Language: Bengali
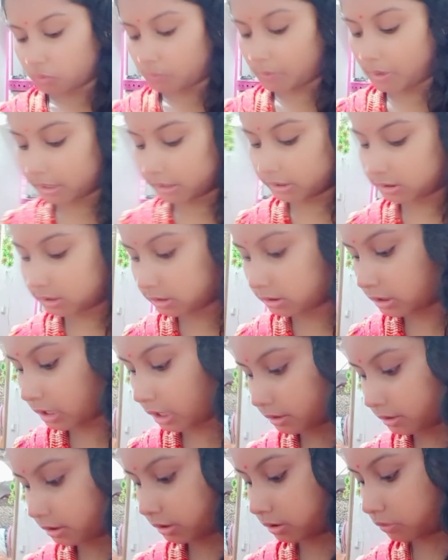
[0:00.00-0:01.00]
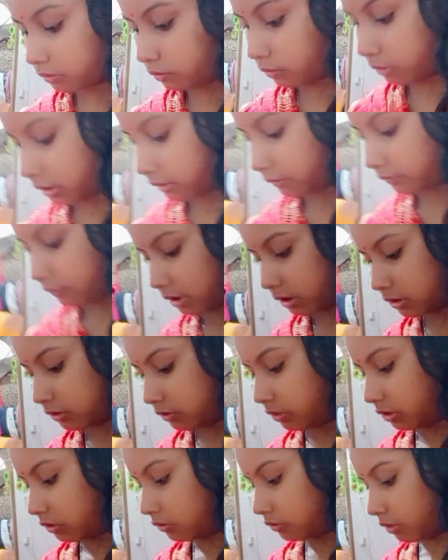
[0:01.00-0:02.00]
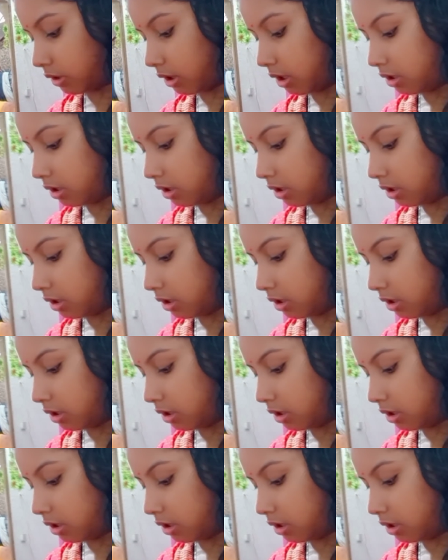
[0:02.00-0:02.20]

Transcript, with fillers: তো বাড়ি এসে স্নান টান করে ফ্রেশ ফ্রেশ